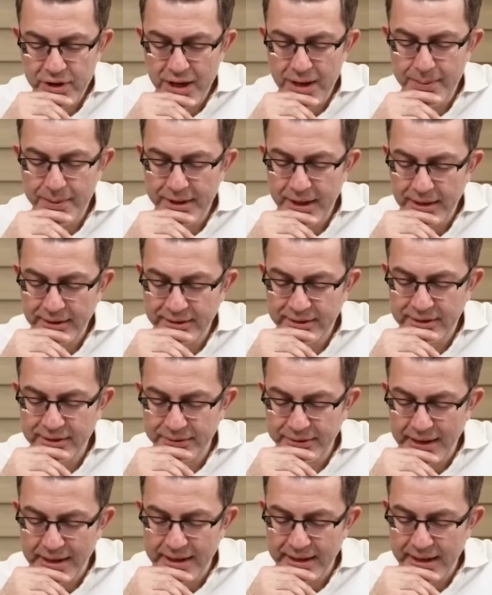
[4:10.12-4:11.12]
CHP'den
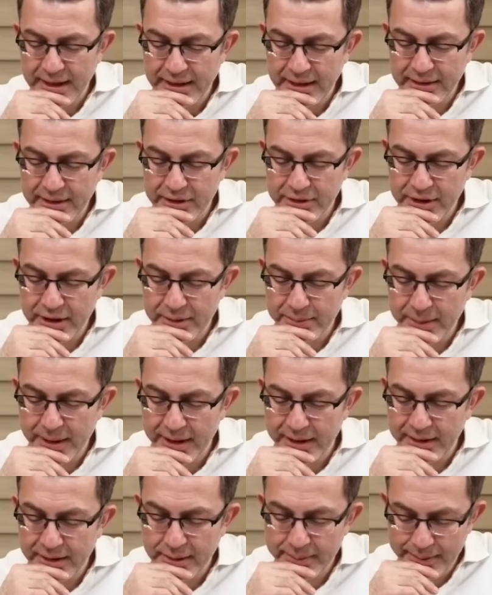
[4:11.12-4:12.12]
istifa eden Ataşehir
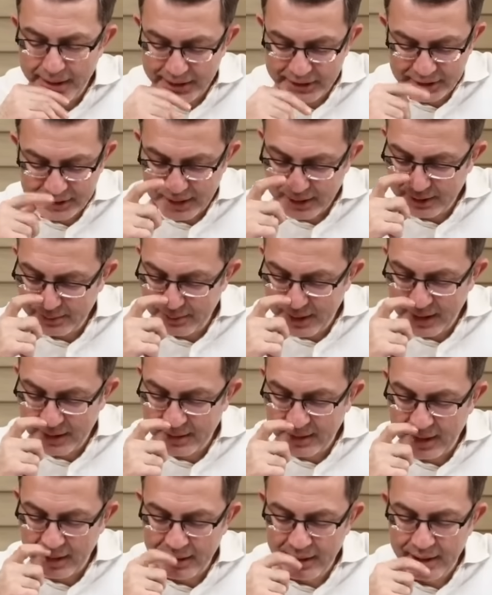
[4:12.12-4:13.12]
Belediye Başkanı
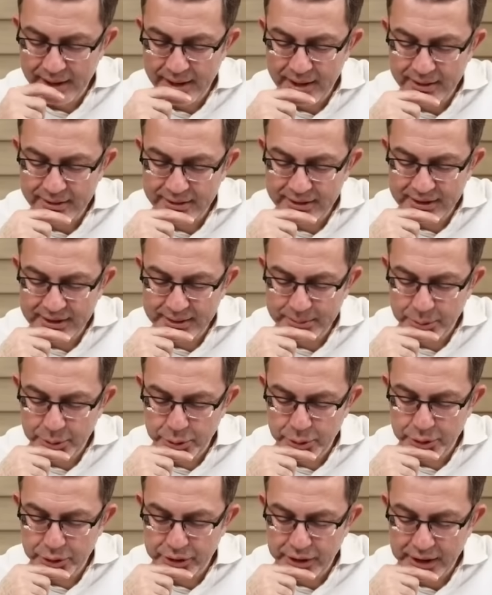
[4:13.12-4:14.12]
Battal İlgezli,
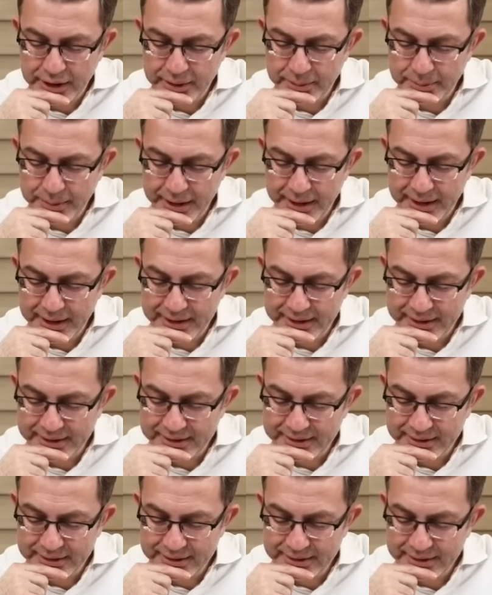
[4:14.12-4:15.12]
Büyükşehir
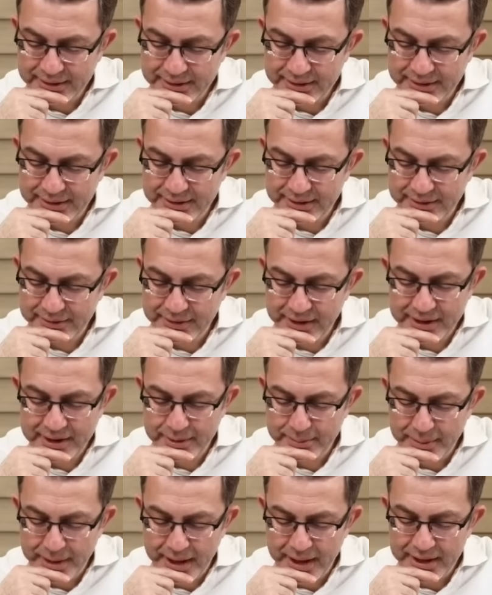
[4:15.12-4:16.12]
Belediyesi'nin izin
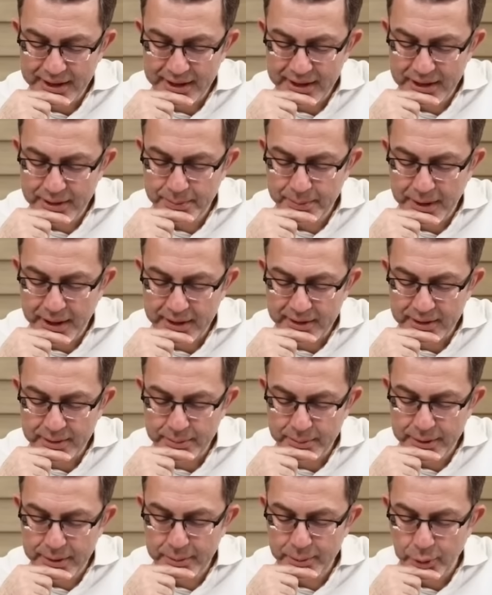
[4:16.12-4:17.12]
verilmeyen İyi
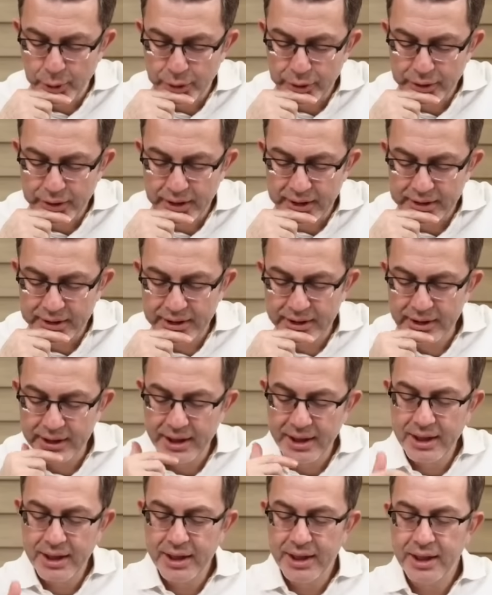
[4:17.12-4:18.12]
Parti billboardlarını
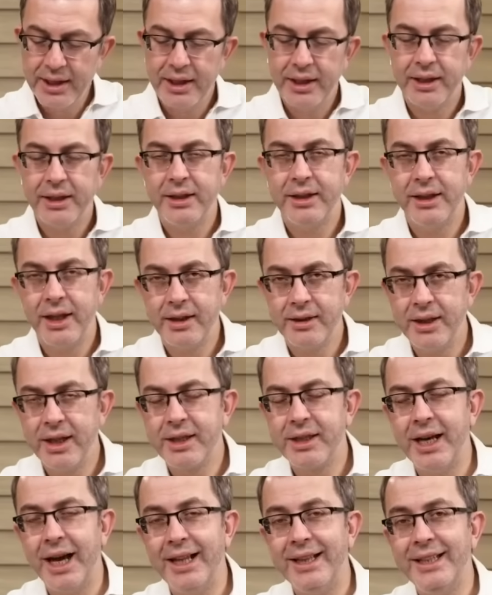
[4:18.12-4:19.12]

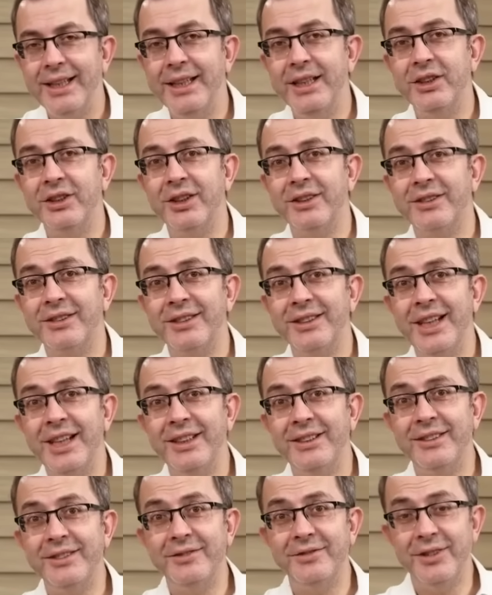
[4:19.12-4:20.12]
narına kendi
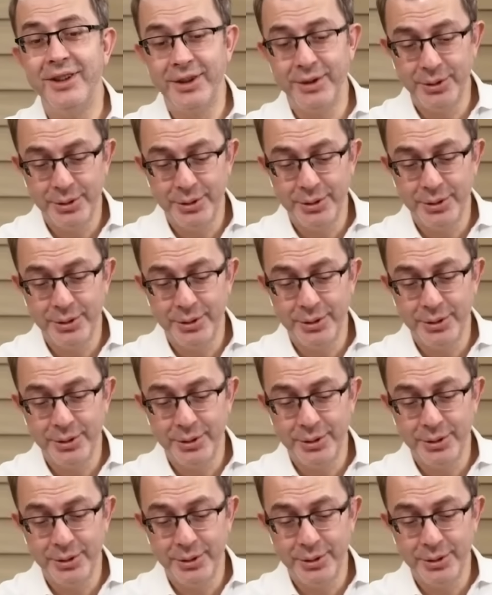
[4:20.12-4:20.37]
ilçesinde izin